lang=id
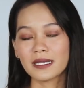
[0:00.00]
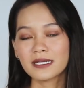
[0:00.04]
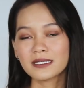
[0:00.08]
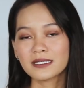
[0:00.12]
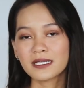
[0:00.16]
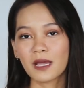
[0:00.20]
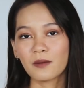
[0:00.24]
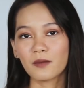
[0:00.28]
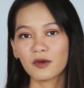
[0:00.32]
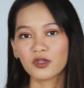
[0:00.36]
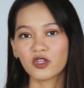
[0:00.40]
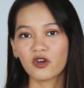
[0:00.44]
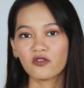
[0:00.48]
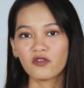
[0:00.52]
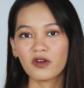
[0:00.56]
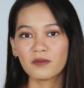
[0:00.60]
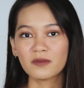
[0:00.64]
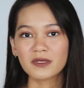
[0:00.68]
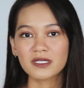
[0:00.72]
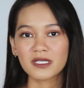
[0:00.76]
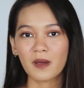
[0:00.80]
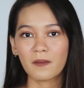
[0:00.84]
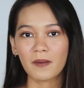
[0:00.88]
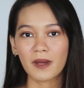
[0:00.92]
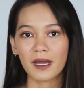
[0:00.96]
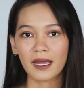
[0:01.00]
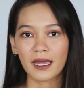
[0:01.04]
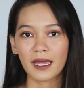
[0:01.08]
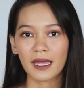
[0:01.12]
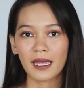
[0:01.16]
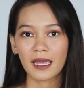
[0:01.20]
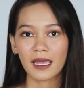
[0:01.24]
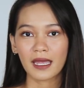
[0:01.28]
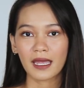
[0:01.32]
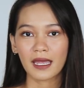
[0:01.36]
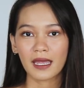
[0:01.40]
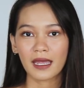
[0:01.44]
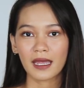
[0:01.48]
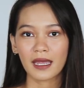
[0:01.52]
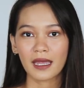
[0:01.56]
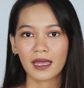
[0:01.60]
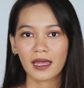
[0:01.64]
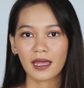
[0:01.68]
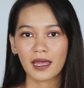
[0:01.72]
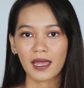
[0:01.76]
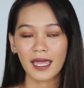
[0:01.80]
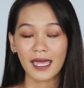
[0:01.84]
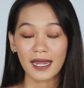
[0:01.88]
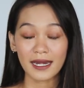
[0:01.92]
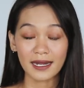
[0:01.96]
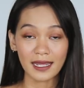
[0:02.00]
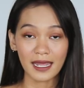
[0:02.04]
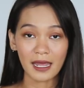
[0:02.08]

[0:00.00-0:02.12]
Jadi sahabat Nova bisa pakai hair